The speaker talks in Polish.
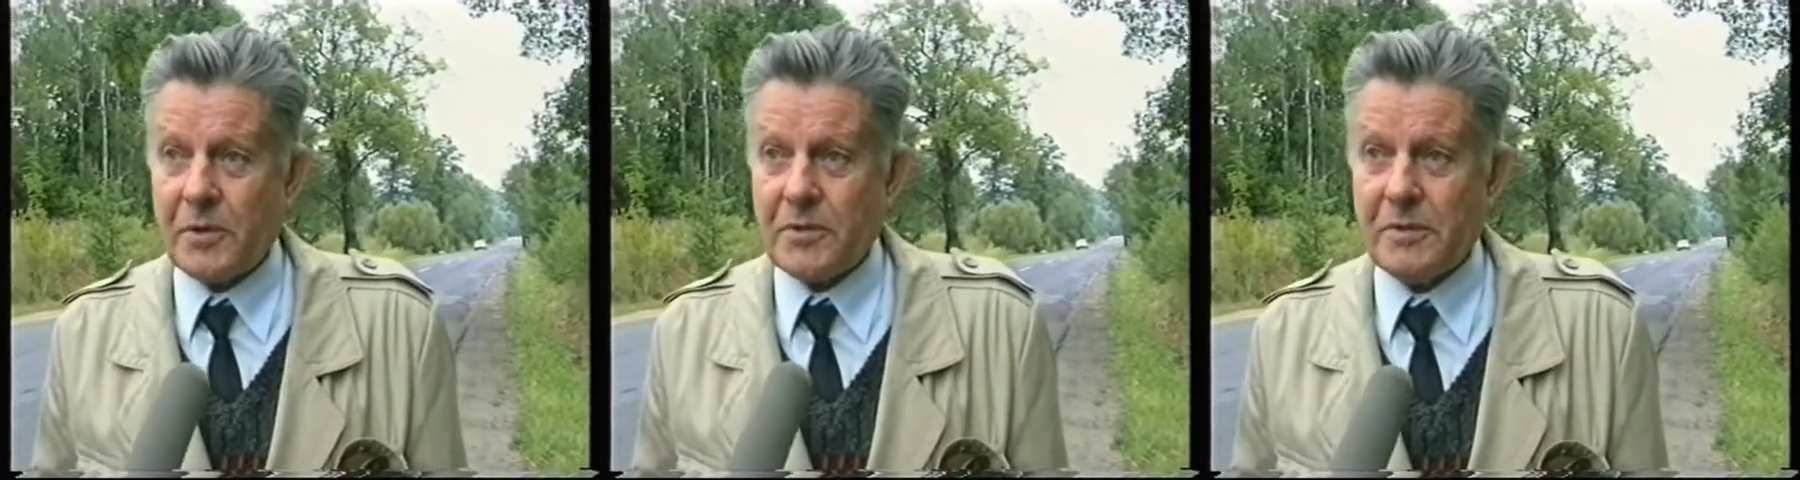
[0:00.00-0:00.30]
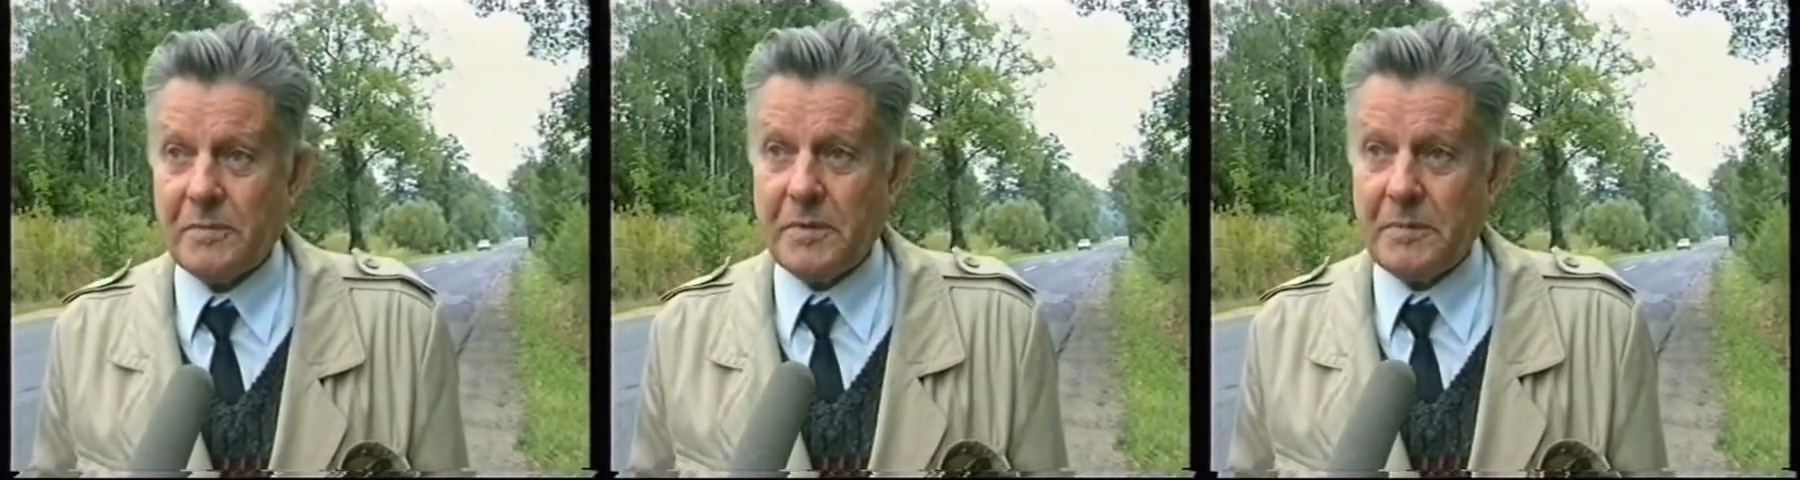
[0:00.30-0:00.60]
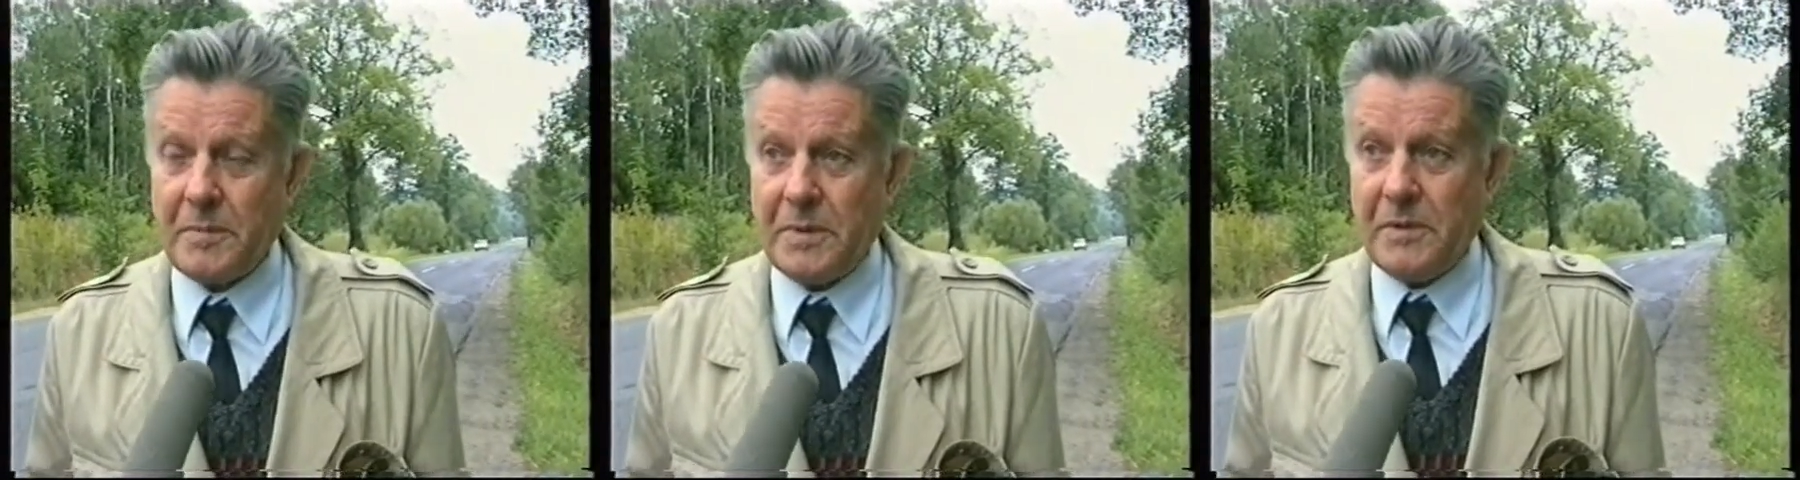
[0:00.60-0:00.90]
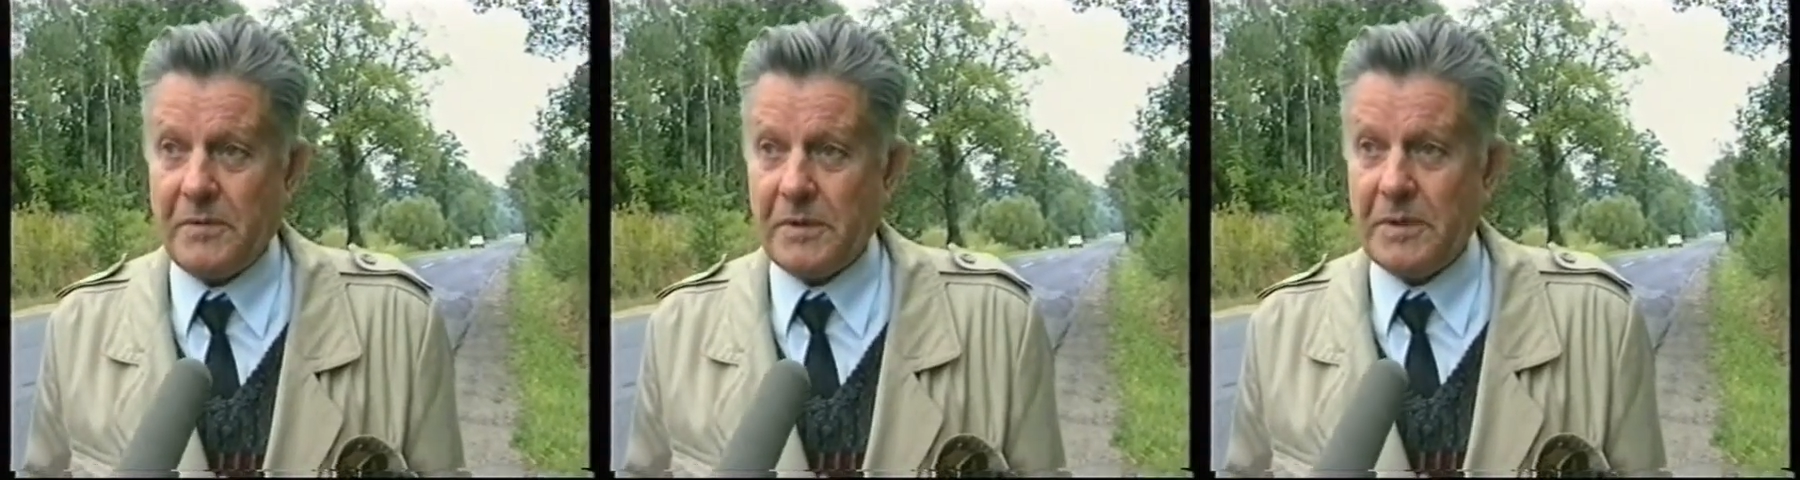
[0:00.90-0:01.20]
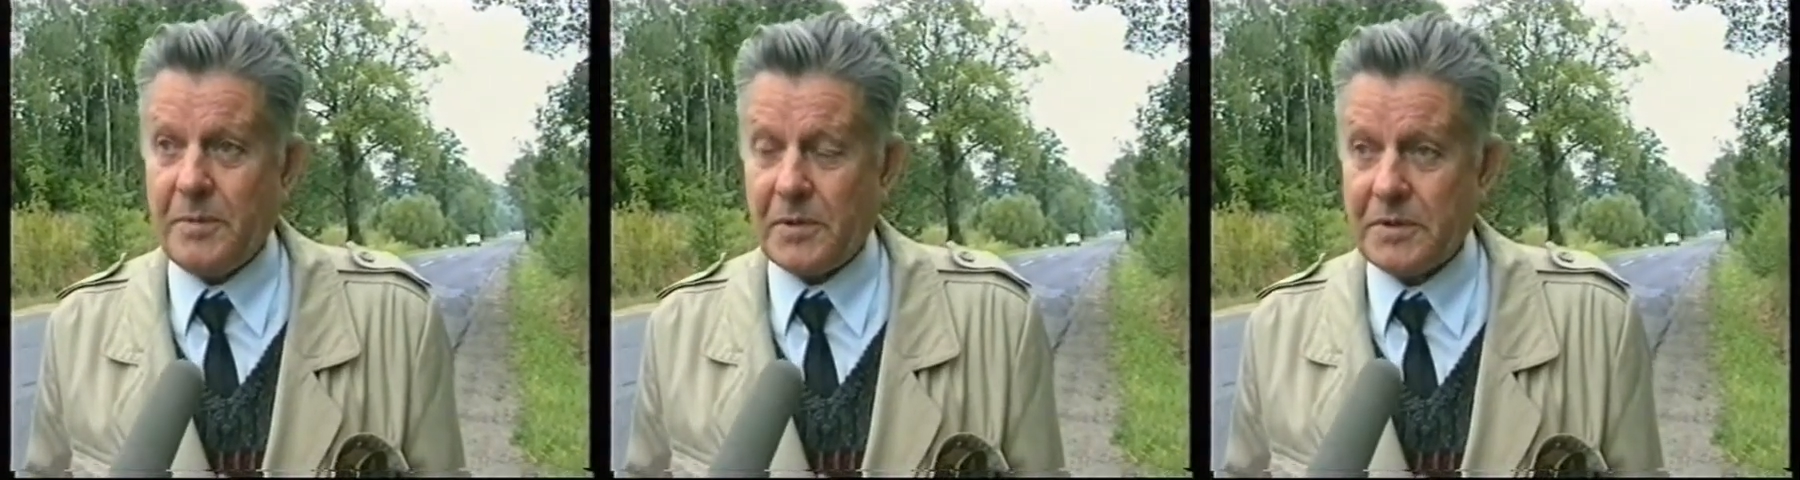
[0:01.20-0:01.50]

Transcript: prosiłbym, apelował,